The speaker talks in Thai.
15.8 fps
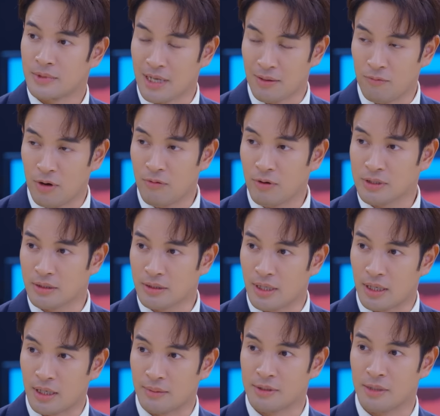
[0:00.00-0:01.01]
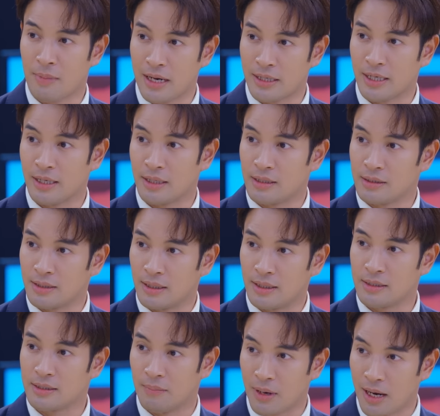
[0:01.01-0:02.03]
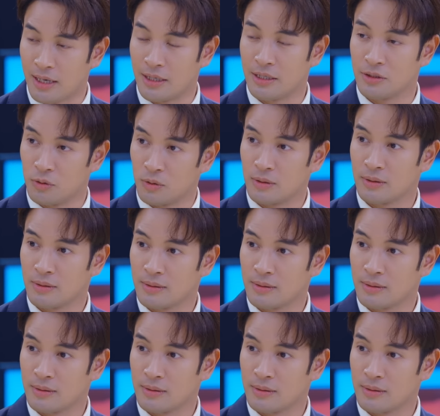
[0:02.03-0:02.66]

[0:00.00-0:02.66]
จำไว้ว่าสติกับสมาธิคือสิ่งที่สำคัญที่สุด